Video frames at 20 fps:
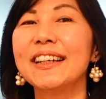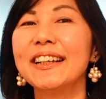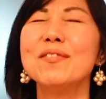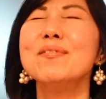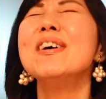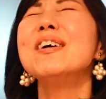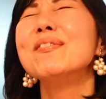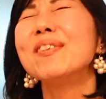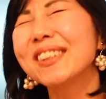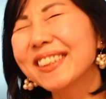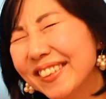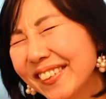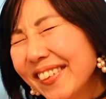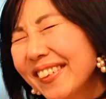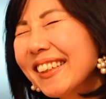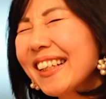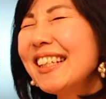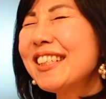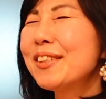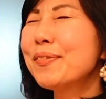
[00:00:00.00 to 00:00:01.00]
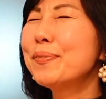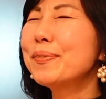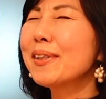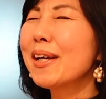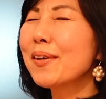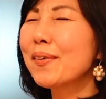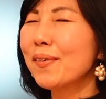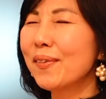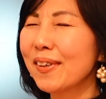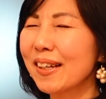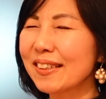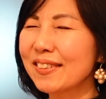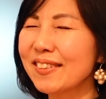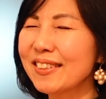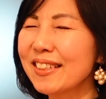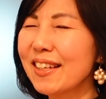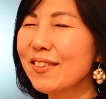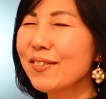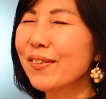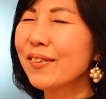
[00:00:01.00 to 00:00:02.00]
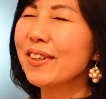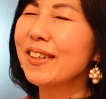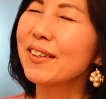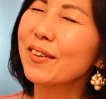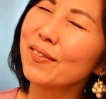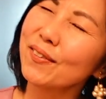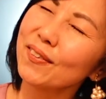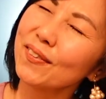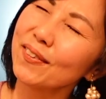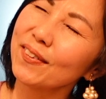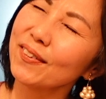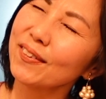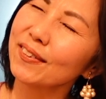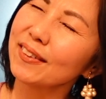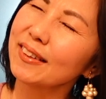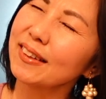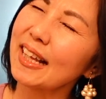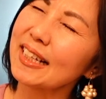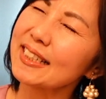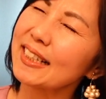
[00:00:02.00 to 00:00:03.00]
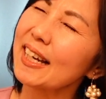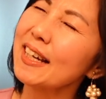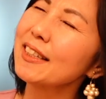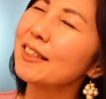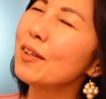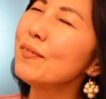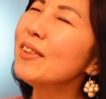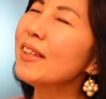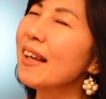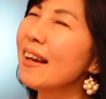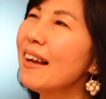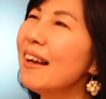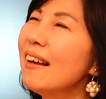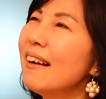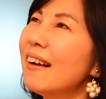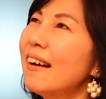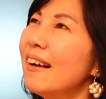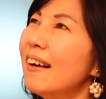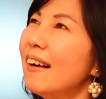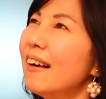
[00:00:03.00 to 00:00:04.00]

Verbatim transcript: まあもちろんね自分が婚活してる時にこう立ち返ってみたら